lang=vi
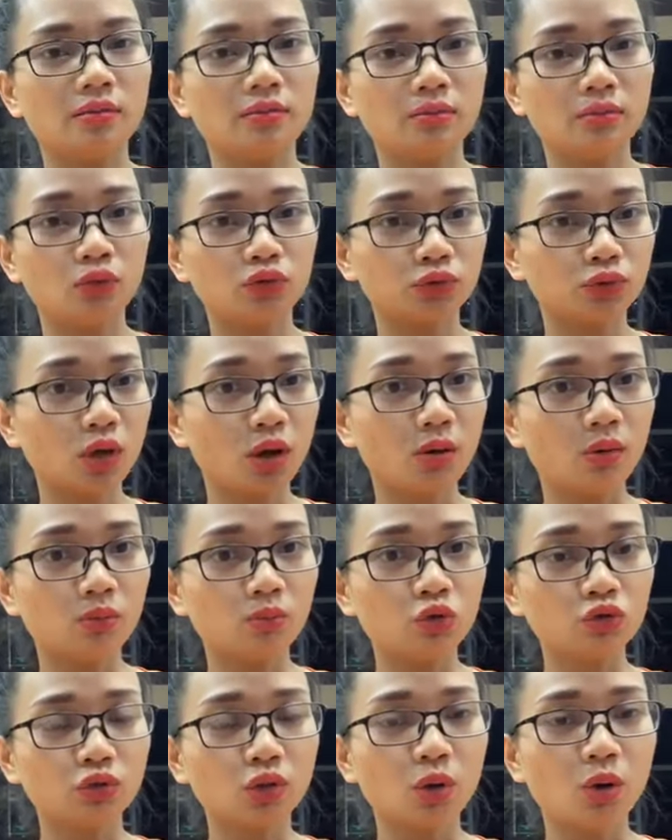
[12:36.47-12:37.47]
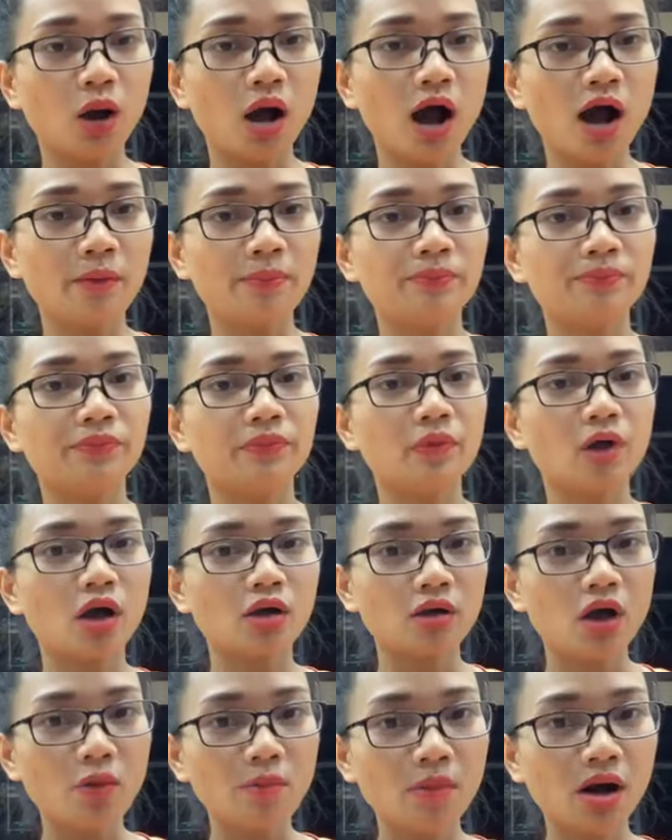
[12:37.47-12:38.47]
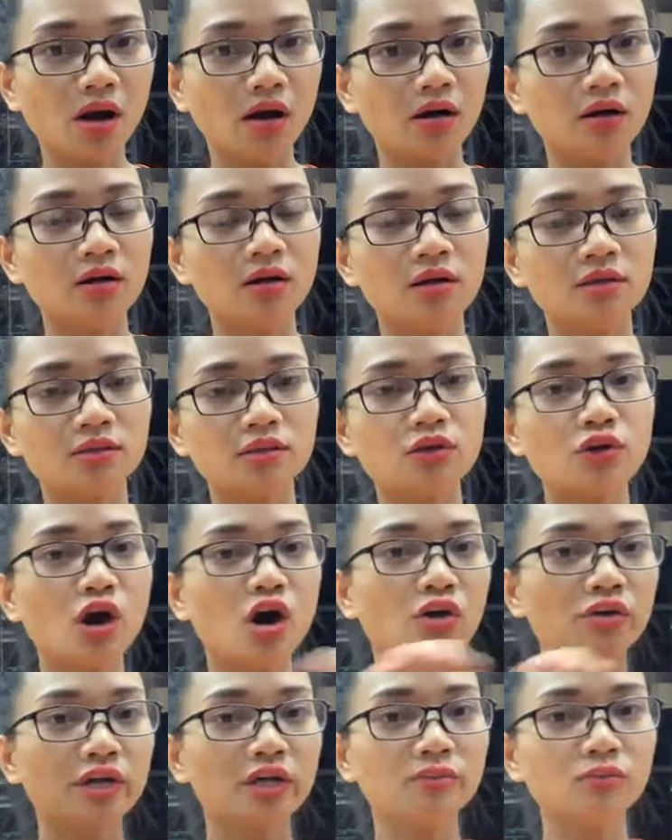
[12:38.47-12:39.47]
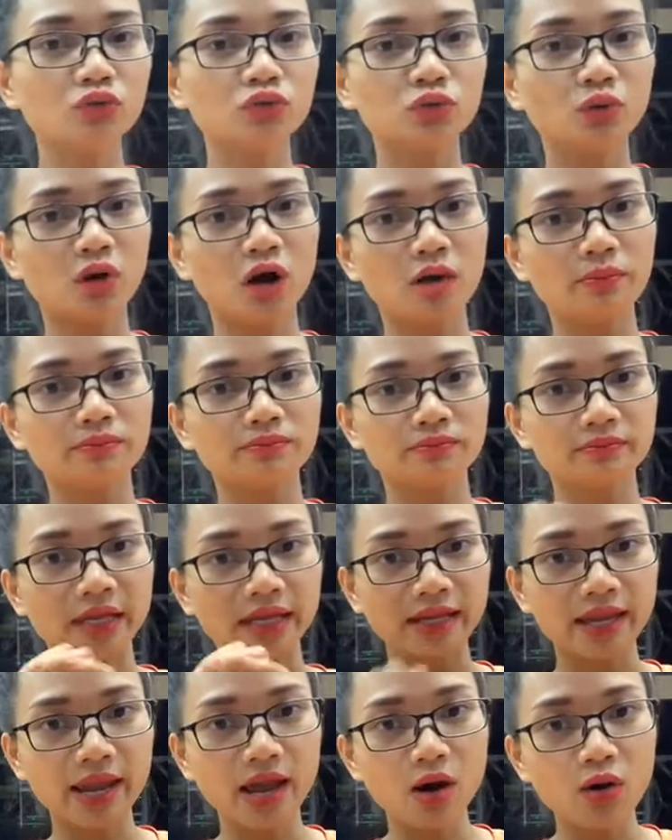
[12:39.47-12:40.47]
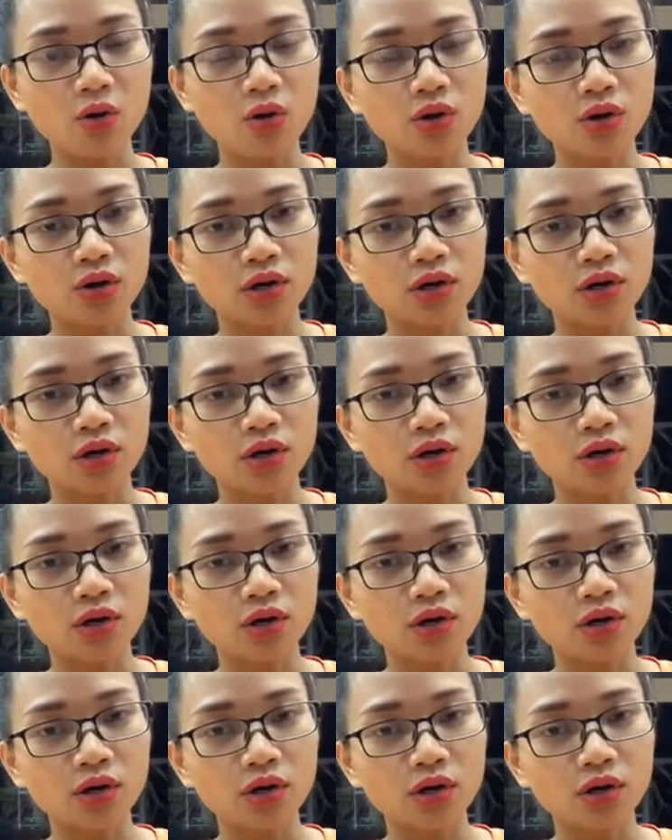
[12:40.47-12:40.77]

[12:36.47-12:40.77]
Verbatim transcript: một tổ hợp hóp mở, sau đó đến một tổ hợp đánh eo,